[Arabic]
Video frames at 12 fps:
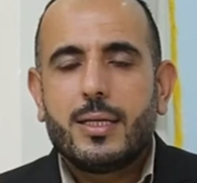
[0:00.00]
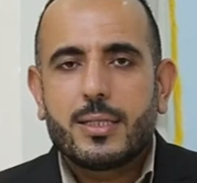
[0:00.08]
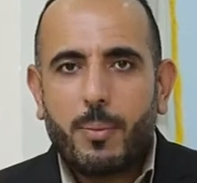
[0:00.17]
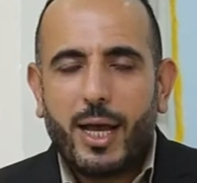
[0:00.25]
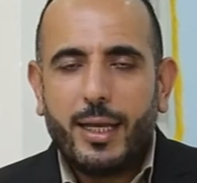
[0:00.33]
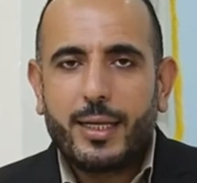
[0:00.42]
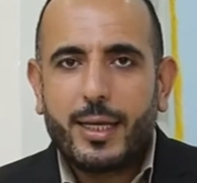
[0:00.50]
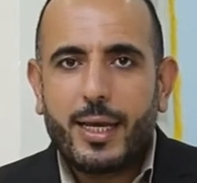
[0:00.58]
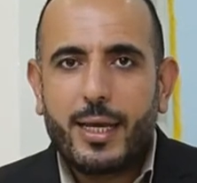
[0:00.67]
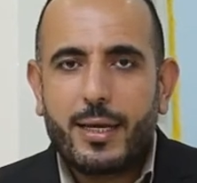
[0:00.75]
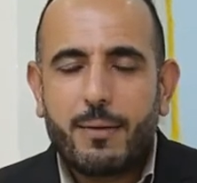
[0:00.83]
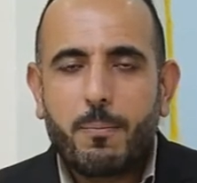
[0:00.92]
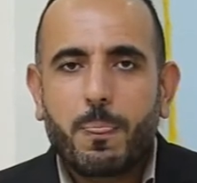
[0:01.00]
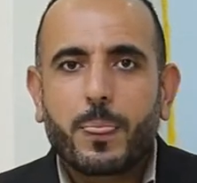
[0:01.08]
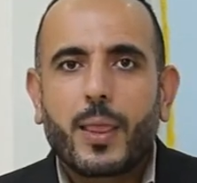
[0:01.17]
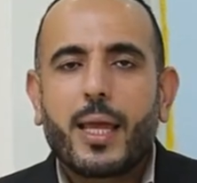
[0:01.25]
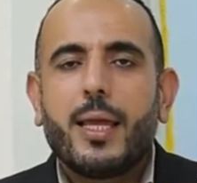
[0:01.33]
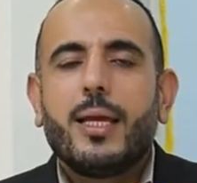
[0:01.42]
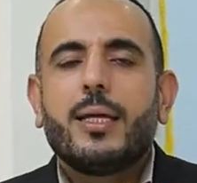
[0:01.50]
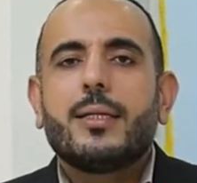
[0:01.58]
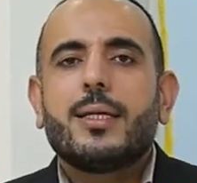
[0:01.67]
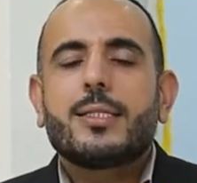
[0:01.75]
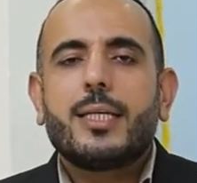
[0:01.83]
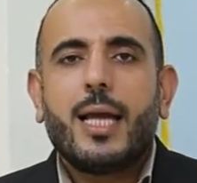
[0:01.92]
صباح الخير
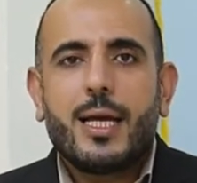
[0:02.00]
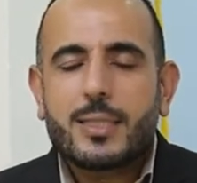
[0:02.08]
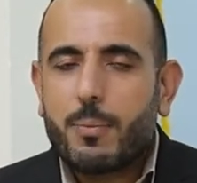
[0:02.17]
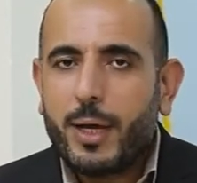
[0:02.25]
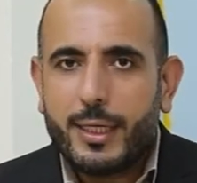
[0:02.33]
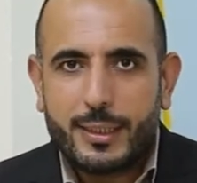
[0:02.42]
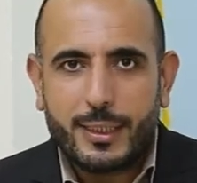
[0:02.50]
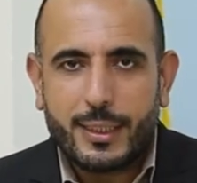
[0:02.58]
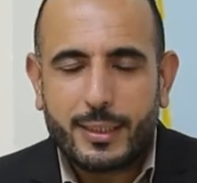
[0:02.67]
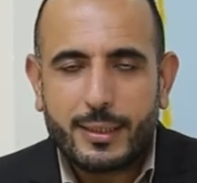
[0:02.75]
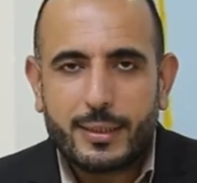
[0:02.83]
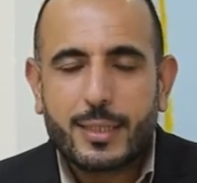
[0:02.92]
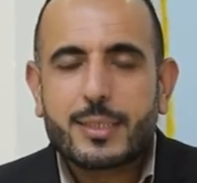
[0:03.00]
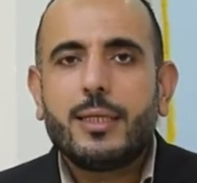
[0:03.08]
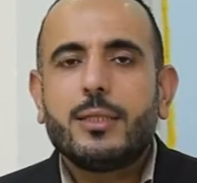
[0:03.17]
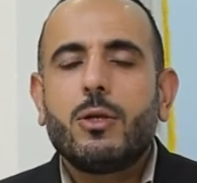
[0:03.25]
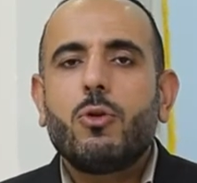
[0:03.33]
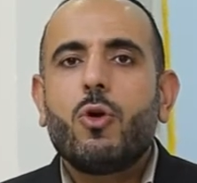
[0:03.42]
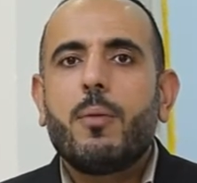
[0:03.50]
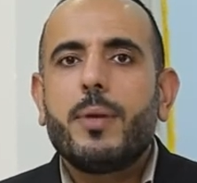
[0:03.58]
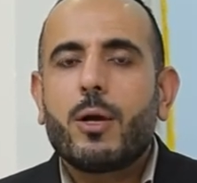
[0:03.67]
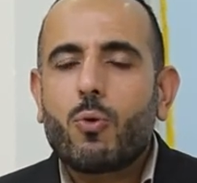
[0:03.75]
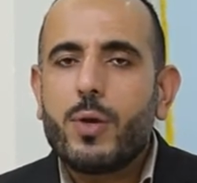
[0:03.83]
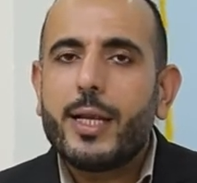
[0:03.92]
نصيحة صباحية نصيحة اليوم
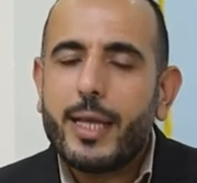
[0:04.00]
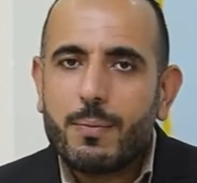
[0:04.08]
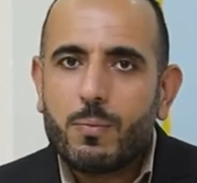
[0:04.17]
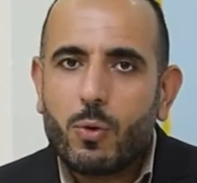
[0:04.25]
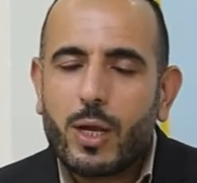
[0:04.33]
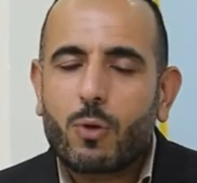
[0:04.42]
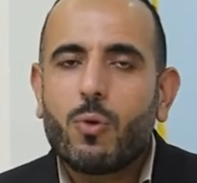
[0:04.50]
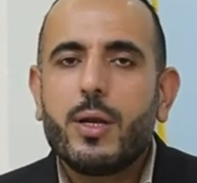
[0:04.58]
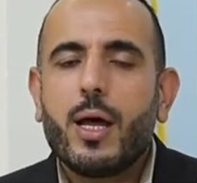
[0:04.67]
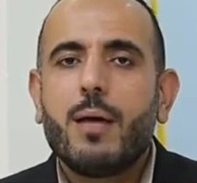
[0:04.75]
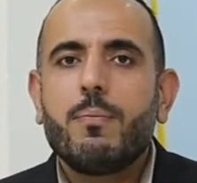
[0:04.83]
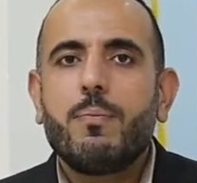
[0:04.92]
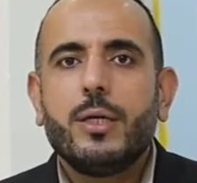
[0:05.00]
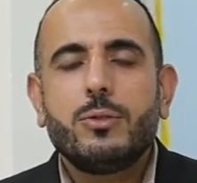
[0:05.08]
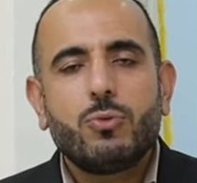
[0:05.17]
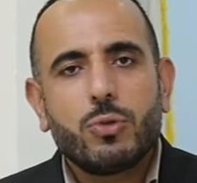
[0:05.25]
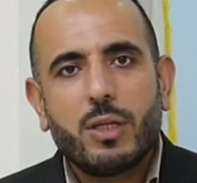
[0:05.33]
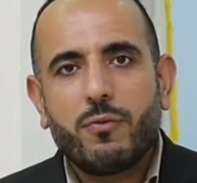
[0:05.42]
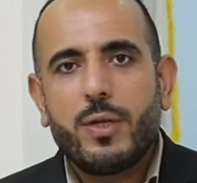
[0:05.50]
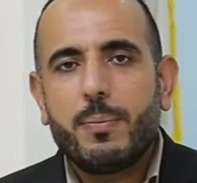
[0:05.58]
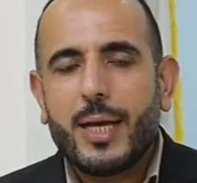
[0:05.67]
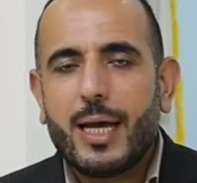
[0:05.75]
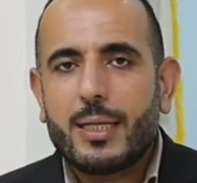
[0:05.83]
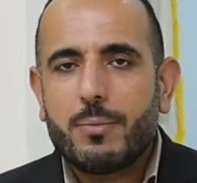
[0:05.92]
لكل أم ولكل أب عنده طفل
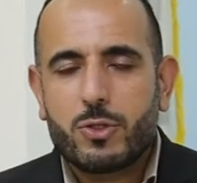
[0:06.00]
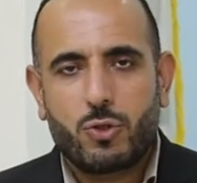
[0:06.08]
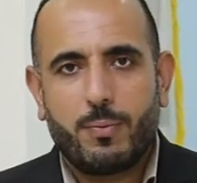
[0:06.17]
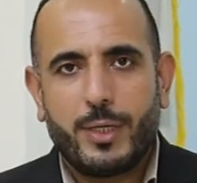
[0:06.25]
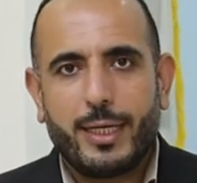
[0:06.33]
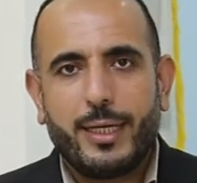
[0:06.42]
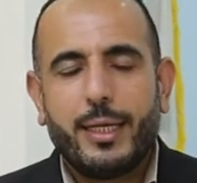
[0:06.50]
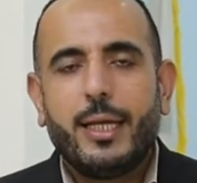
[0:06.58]
بيعاني من السمنة